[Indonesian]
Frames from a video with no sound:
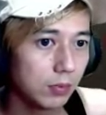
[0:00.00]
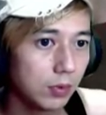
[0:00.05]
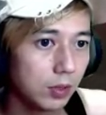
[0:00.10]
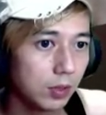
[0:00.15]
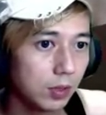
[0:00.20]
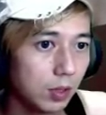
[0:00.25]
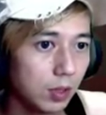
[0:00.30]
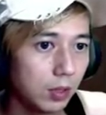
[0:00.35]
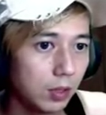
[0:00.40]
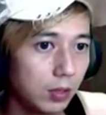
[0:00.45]

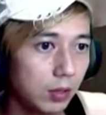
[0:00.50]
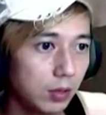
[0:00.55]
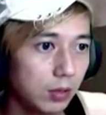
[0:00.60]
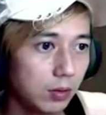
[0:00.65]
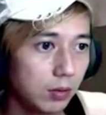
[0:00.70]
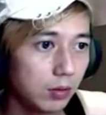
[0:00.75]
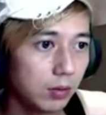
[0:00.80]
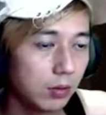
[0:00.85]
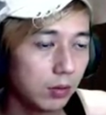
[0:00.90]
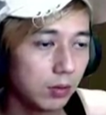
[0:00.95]
oke
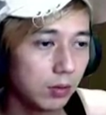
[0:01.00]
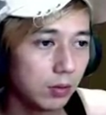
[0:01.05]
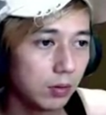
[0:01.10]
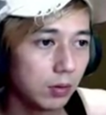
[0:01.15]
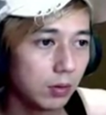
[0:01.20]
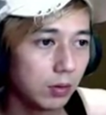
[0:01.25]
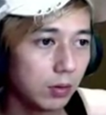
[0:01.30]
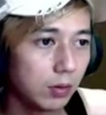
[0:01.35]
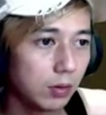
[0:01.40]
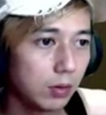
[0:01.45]

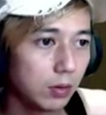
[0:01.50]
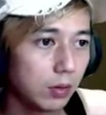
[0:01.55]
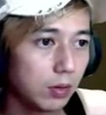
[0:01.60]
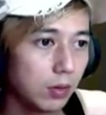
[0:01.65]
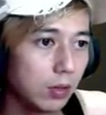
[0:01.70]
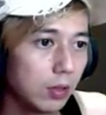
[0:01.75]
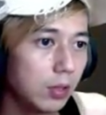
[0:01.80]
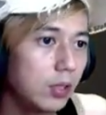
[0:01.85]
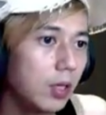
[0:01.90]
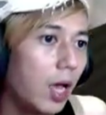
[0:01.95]

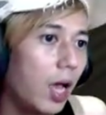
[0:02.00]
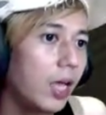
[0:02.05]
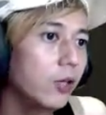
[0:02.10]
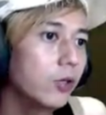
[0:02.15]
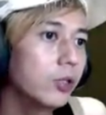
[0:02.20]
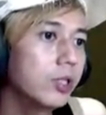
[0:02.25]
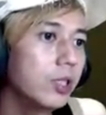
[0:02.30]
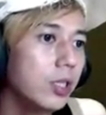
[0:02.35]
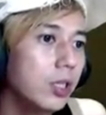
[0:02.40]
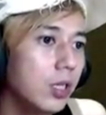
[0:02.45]
iya ayo
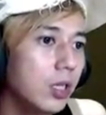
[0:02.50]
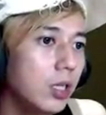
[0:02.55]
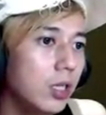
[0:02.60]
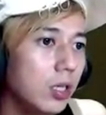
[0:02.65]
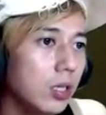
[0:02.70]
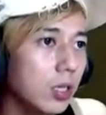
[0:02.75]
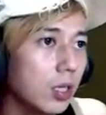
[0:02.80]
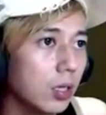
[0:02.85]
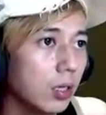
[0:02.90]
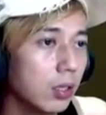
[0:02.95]

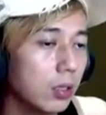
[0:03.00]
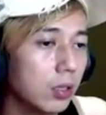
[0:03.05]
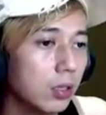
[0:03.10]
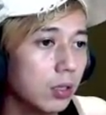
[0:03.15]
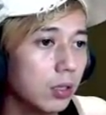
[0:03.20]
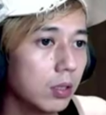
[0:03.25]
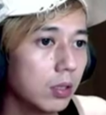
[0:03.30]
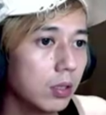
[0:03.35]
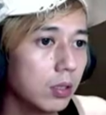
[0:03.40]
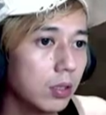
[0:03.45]
sini
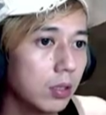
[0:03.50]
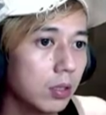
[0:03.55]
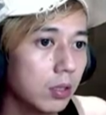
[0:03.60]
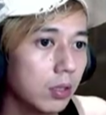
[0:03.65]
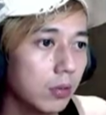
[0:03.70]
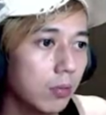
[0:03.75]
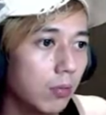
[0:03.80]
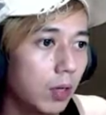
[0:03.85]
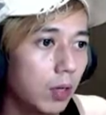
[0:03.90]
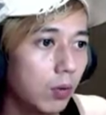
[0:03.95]

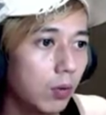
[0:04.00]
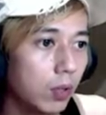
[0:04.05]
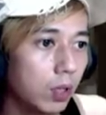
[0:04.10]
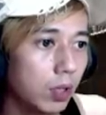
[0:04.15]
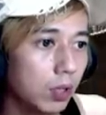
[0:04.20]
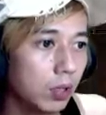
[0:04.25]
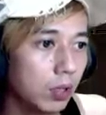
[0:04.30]
mana kuning